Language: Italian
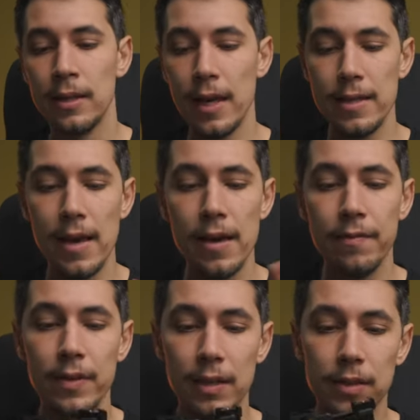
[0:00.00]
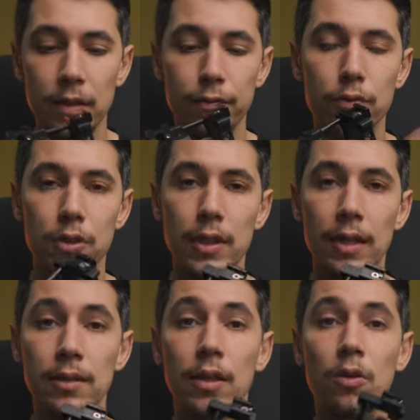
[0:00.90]
ed è veramente
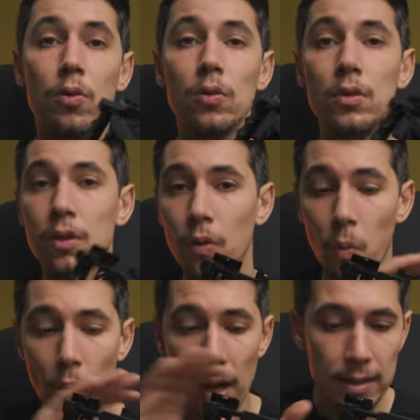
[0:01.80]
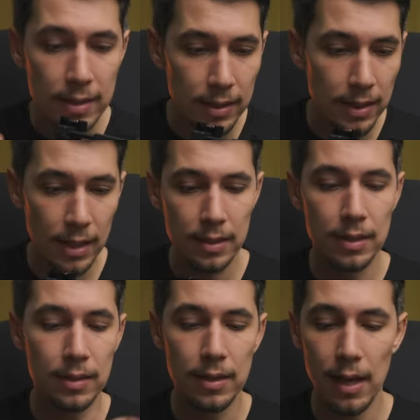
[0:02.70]
funzionante con
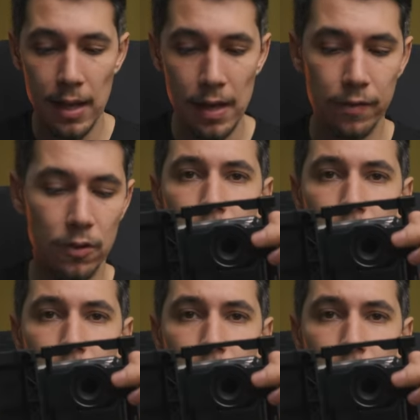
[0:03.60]
qualsiasi telefono.